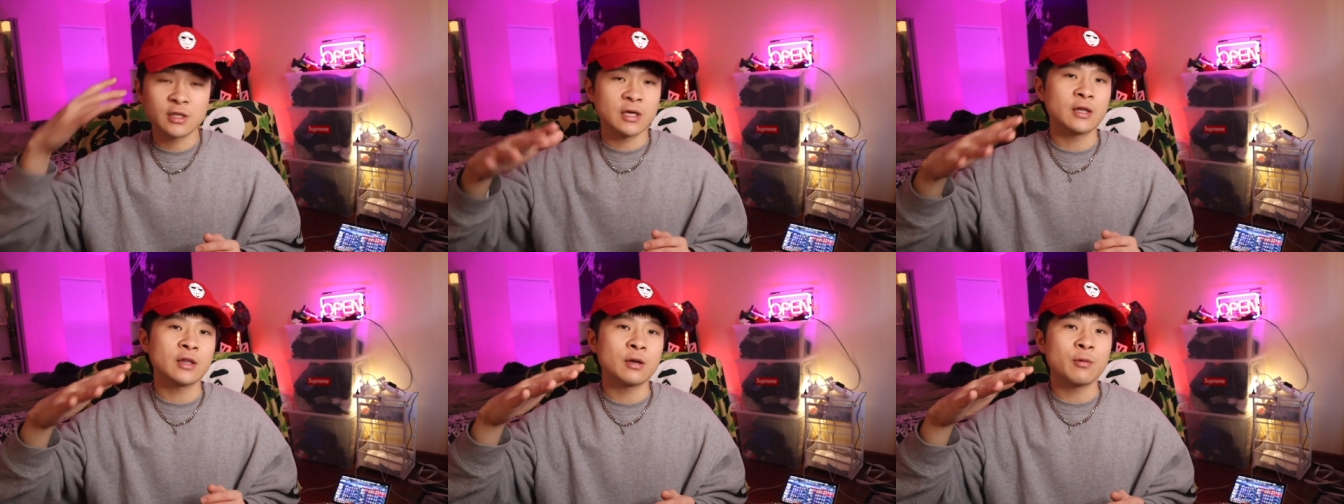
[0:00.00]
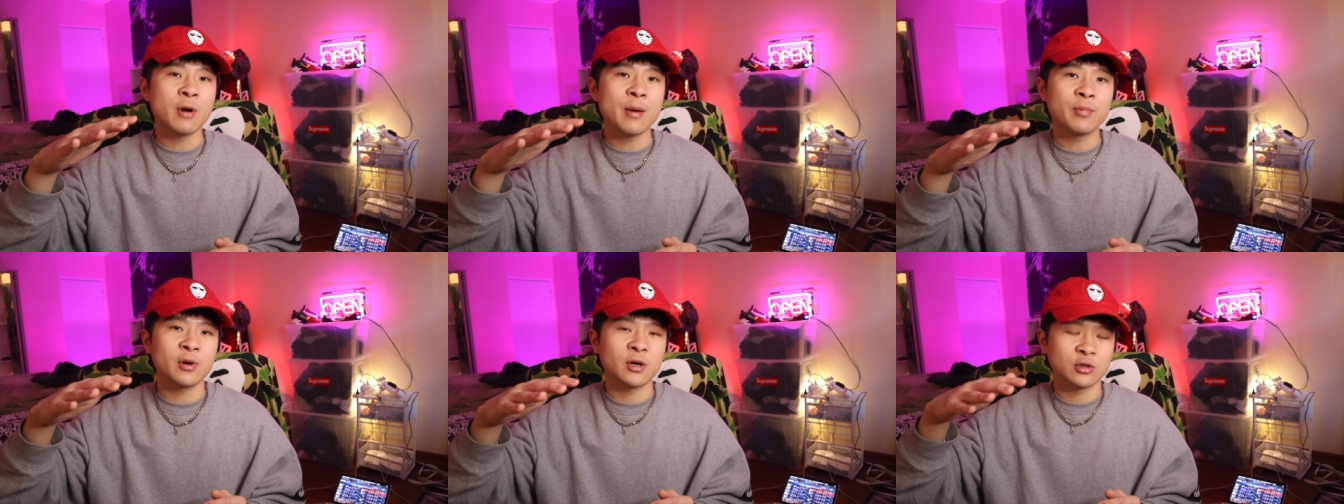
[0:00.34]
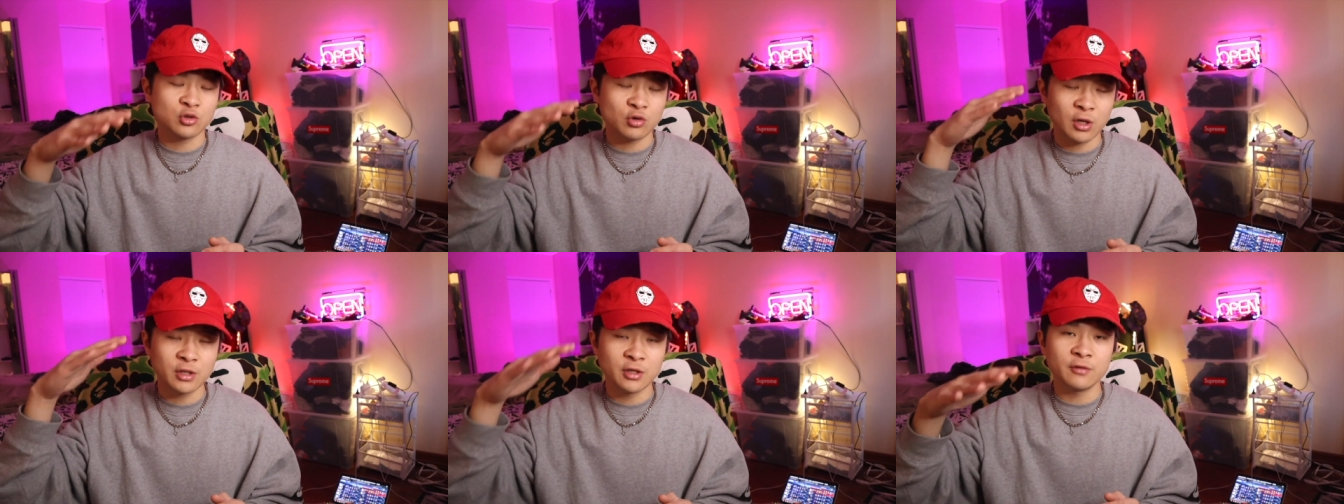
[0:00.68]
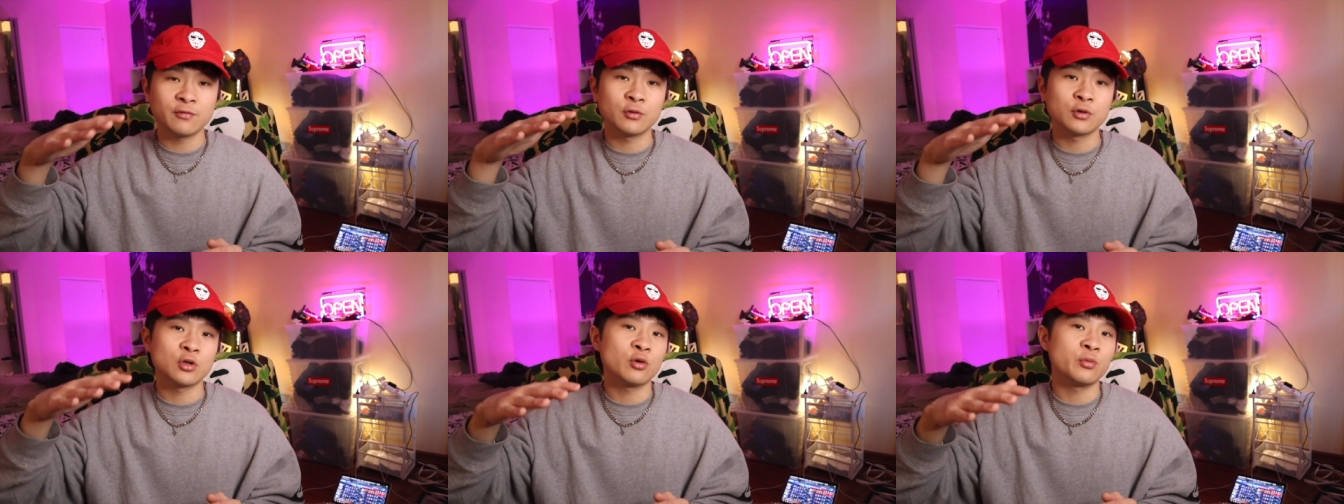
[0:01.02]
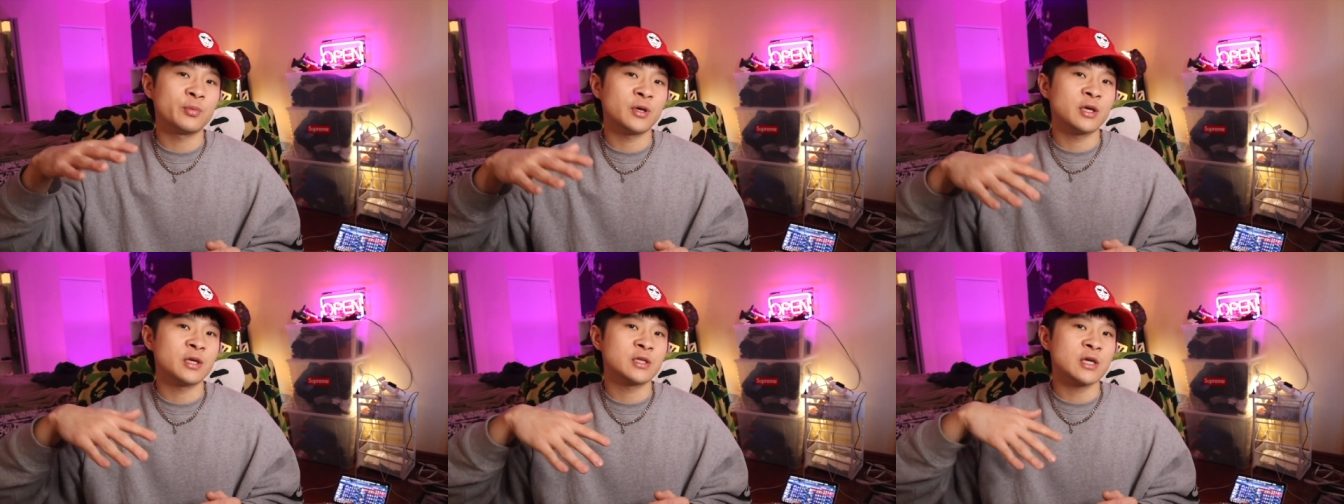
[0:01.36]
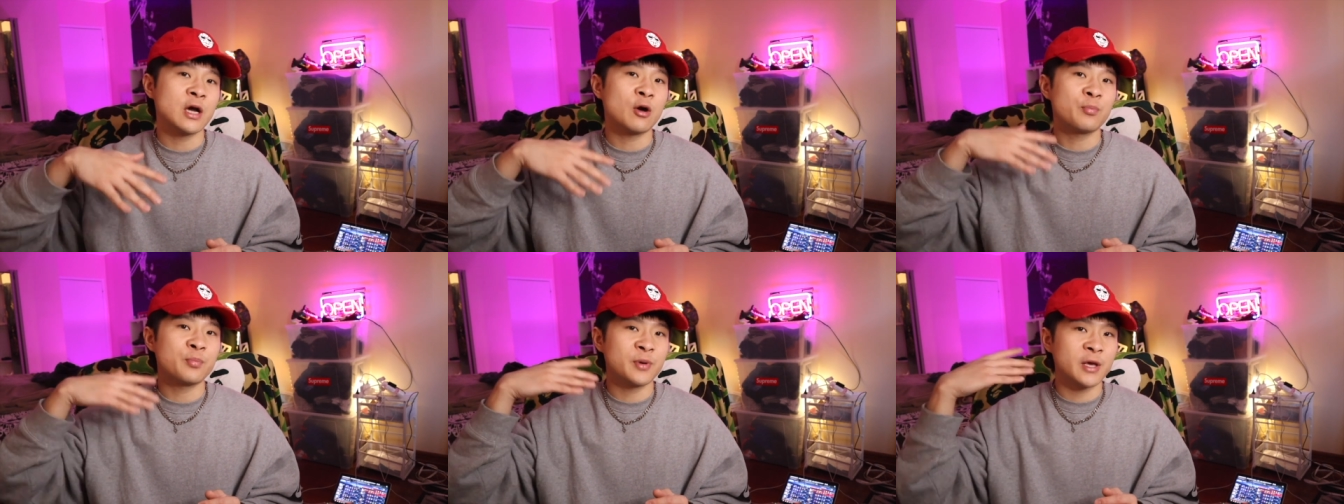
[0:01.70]
以前的 rapper 穿衣服都比
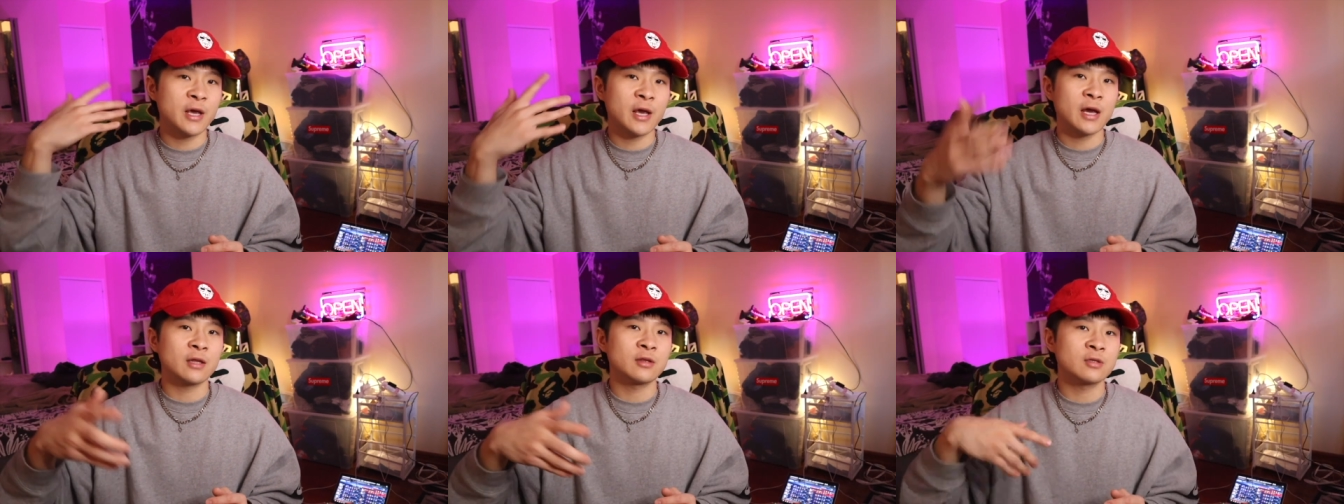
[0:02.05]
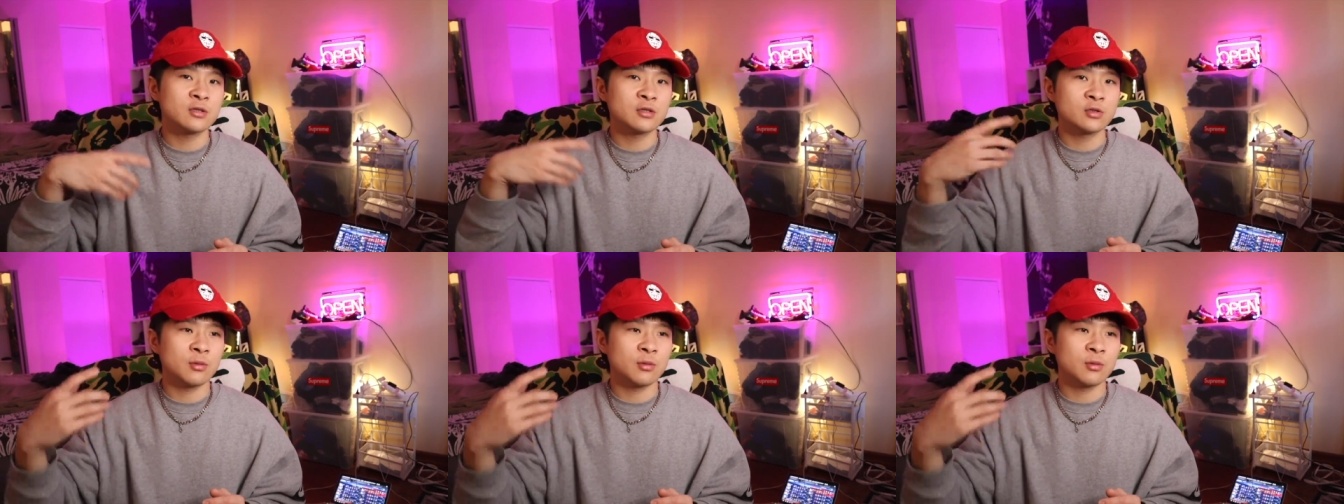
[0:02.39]
较偏这